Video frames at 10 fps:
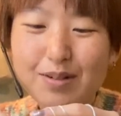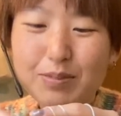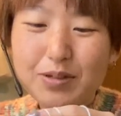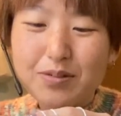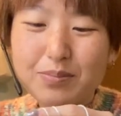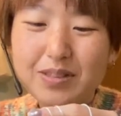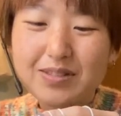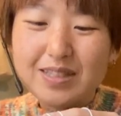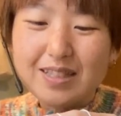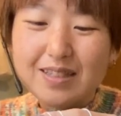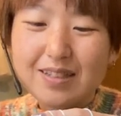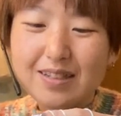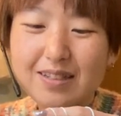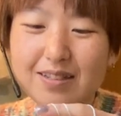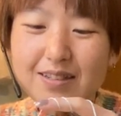編み込みの
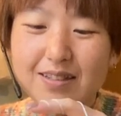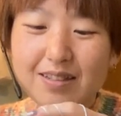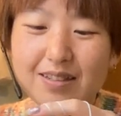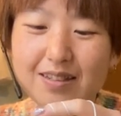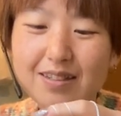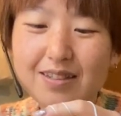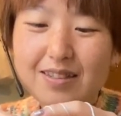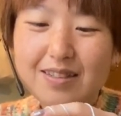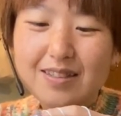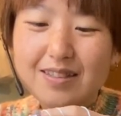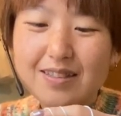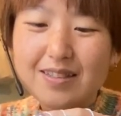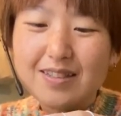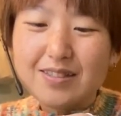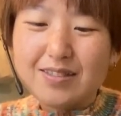セーター。
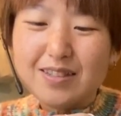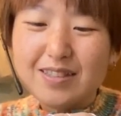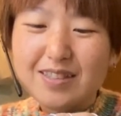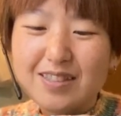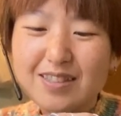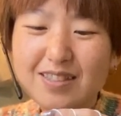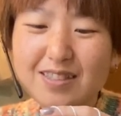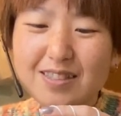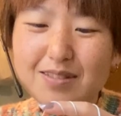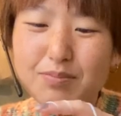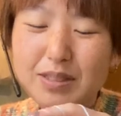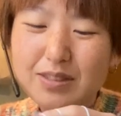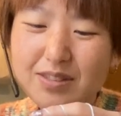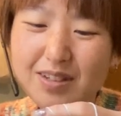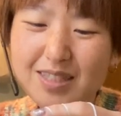で10月まあ
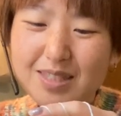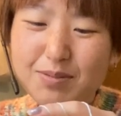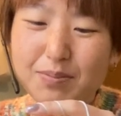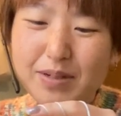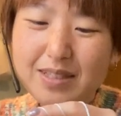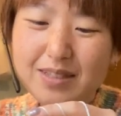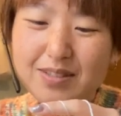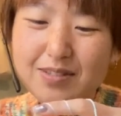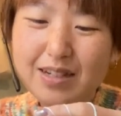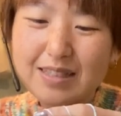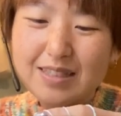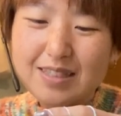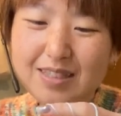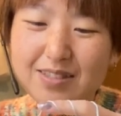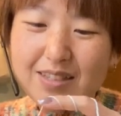10月もまだちょっと
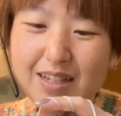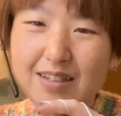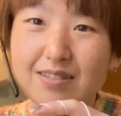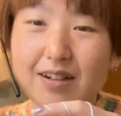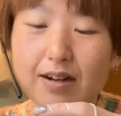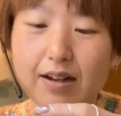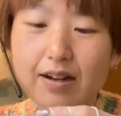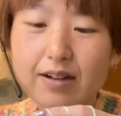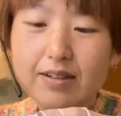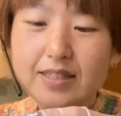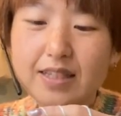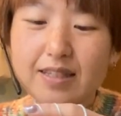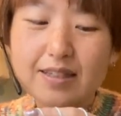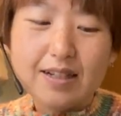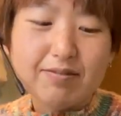暑い時あるから
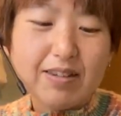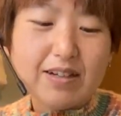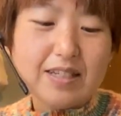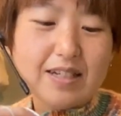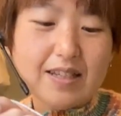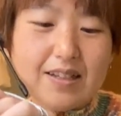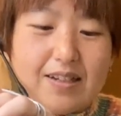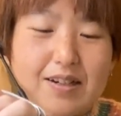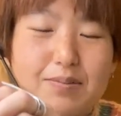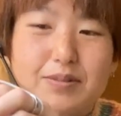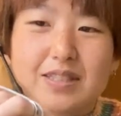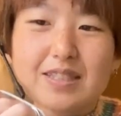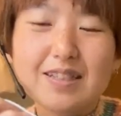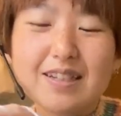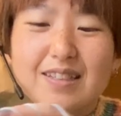セーターは着れないかもし
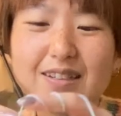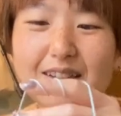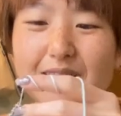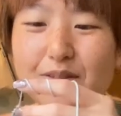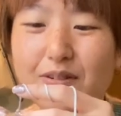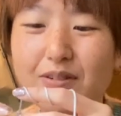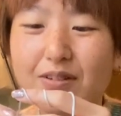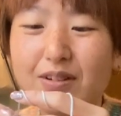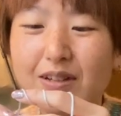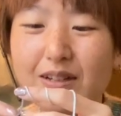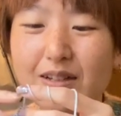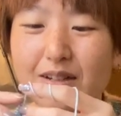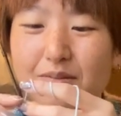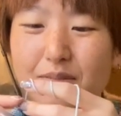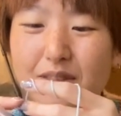れないんだけど、
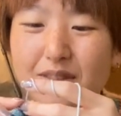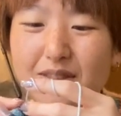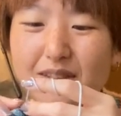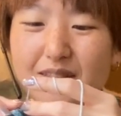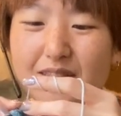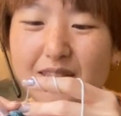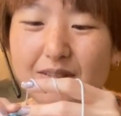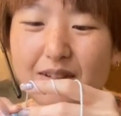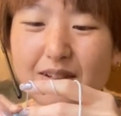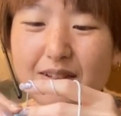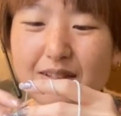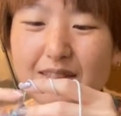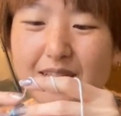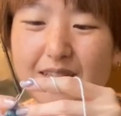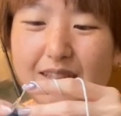まあ、10月には
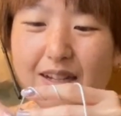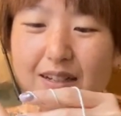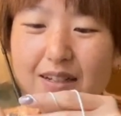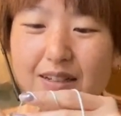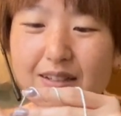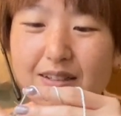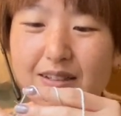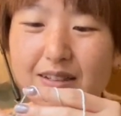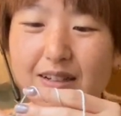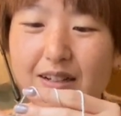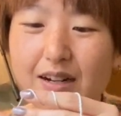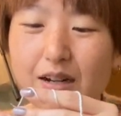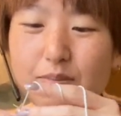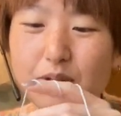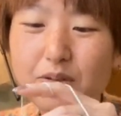セーター
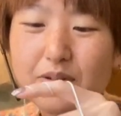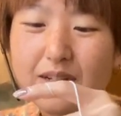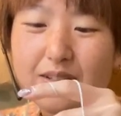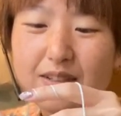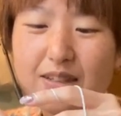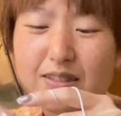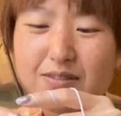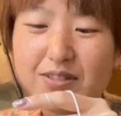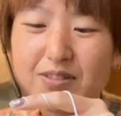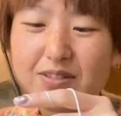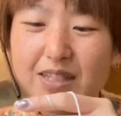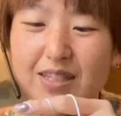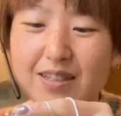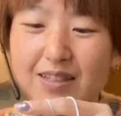編み終えれるように